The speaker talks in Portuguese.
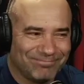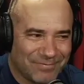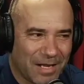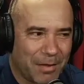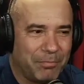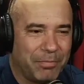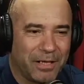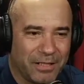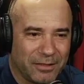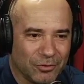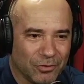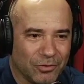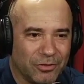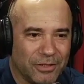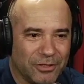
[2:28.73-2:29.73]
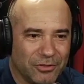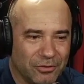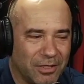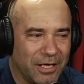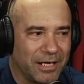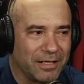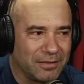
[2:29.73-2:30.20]
A perna é dolorida do
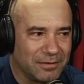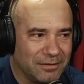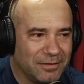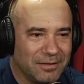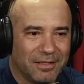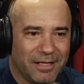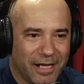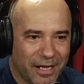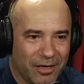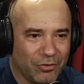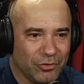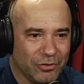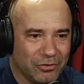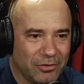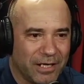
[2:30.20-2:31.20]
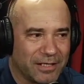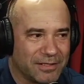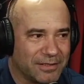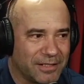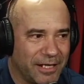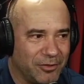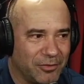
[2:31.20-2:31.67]
cara. É ruim do cara
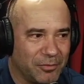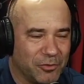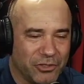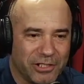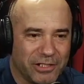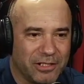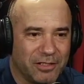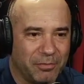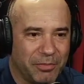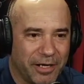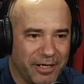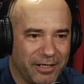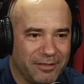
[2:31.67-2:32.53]
sair numa mordida de perna.